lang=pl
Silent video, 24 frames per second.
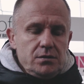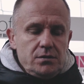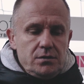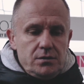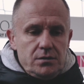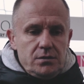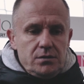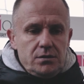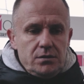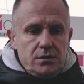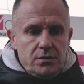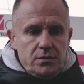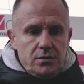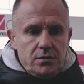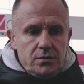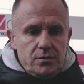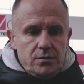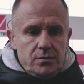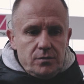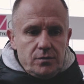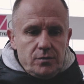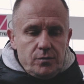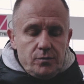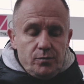i,
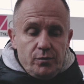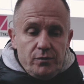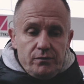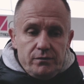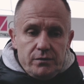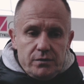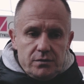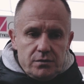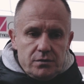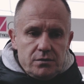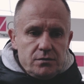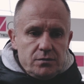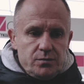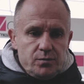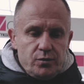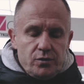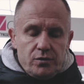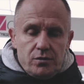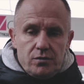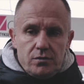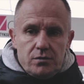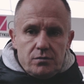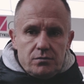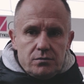i powiedzieć to
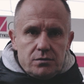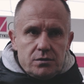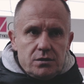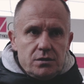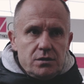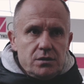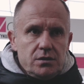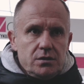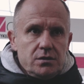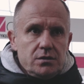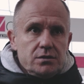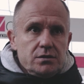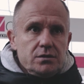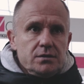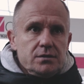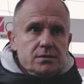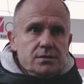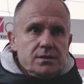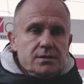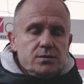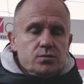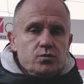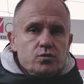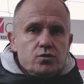z pokorą, że, że
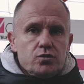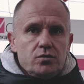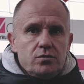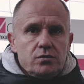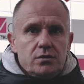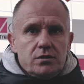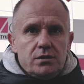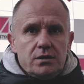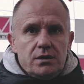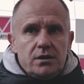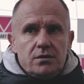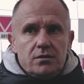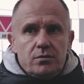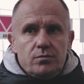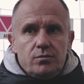jest zasłużone, tak?